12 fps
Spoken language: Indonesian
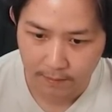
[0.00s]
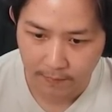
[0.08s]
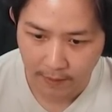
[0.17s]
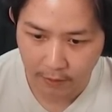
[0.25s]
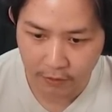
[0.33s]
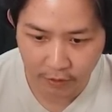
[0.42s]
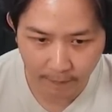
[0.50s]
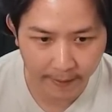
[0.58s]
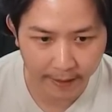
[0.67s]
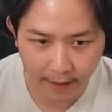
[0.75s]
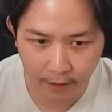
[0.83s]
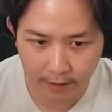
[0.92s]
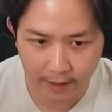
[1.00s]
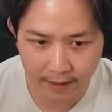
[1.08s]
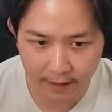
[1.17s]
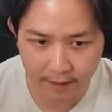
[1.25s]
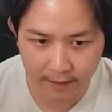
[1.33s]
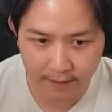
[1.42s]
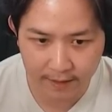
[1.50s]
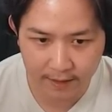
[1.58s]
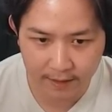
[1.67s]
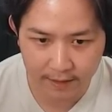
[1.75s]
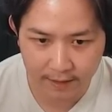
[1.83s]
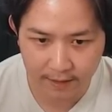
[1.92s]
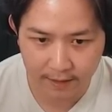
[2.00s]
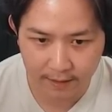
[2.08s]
Lalu gue juga pengen lawan Kairi guys